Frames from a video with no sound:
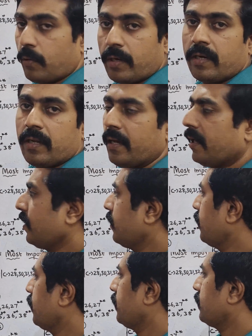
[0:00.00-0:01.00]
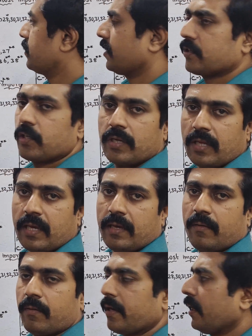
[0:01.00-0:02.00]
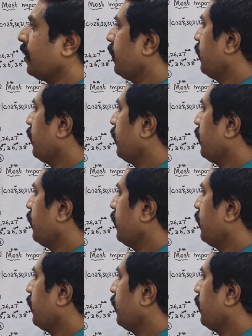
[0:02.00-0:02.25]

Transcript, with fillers: ஒன் அல்லது செக்ஷன் ஏ ஓகே